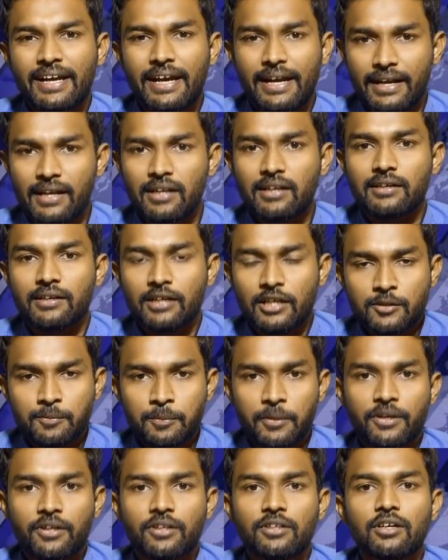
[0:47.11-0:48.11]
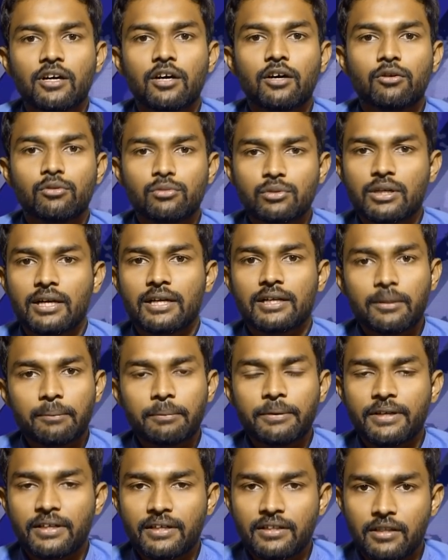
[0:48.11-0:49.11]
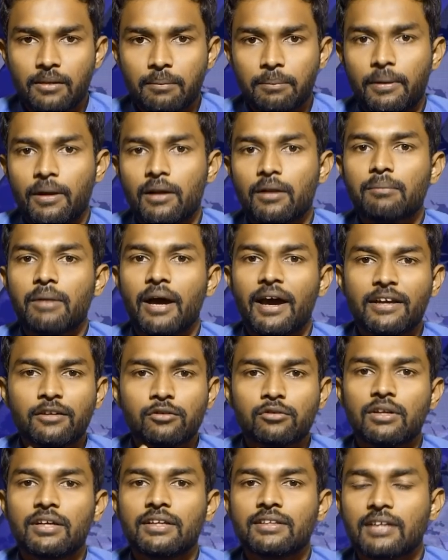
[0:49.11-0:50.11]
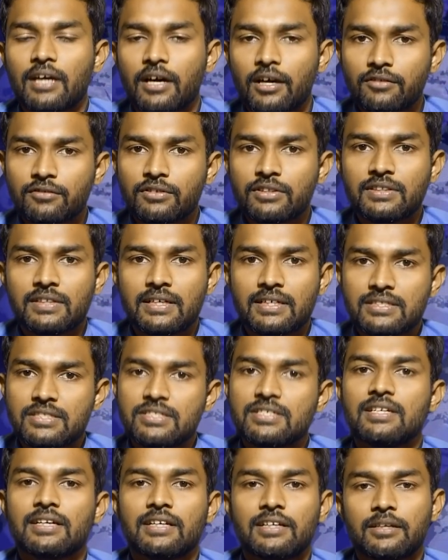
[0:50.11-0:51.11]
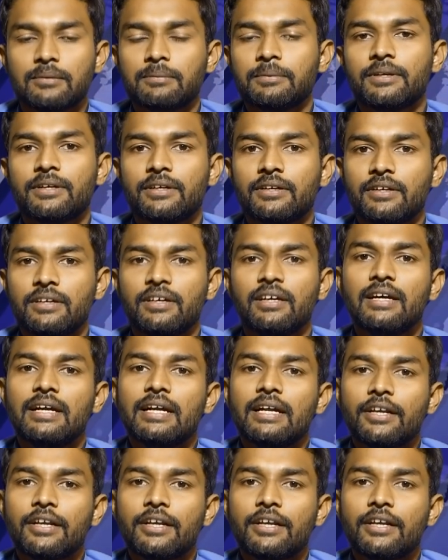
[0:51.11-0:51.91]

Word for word: கெனாலை கிராஸ் பண்ணுறதுக்காகவும் கட்டப்பட்ட இந்த பாலம் ஆயிரத்தி தொள்ளாயிரத்தி அறுபத்தி அஞ்சில் கட்டப்பட்டிருக்கு